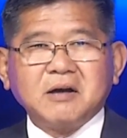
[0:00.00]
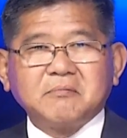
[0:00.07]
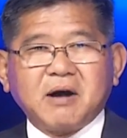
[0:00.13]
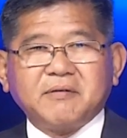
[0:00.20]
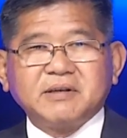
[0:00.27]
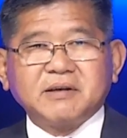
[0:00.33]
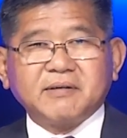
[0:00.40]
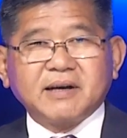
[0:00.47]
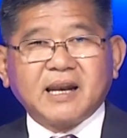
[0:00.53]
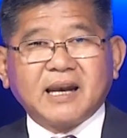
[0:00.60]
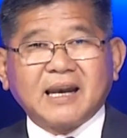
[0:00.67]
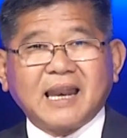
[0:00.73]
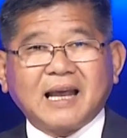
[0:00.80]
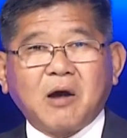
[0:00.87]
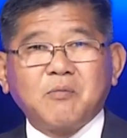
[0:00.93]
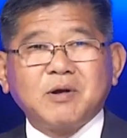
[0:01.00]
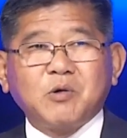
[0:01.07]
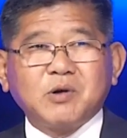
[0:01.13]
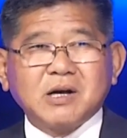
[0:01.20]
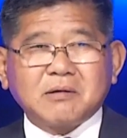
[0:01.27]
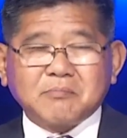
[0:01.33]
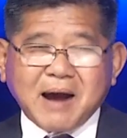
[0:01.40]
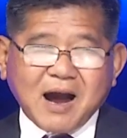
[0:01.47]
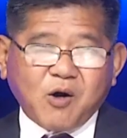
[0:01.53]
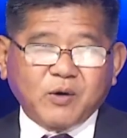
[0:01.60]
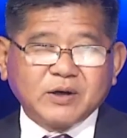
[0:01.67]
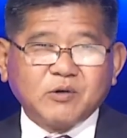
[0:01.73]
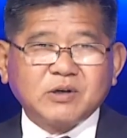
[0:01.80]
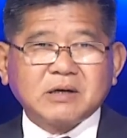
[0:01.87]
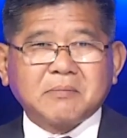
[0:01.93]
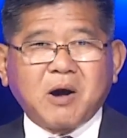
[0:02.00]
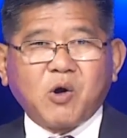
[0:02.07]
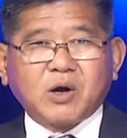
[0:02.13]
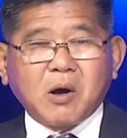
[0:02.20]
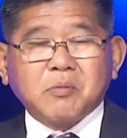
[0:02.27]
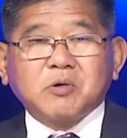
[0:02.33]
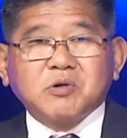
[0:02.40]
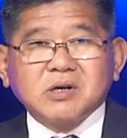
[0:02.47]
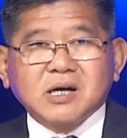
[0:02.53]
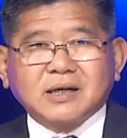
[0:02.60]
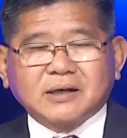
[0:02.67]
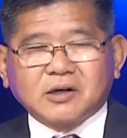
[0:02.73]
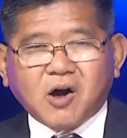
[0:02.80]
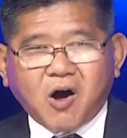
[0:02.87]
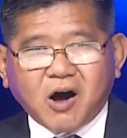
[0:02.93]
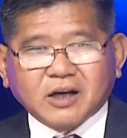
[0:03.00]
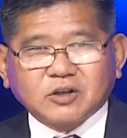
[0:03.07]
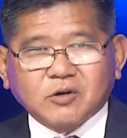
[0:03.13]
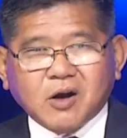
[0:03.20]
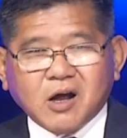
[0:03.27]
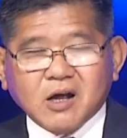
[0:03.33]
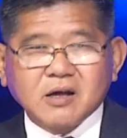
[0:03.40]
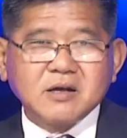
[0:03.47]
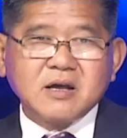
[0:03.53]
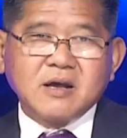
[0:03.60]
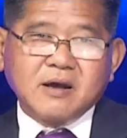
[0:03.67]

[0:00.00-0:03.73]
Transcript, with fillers: Bởi vì như vậy là lại không yêu nước, ba hồi yêu nước, ba hồi không yêu nước, nó khó cái chỗ đó.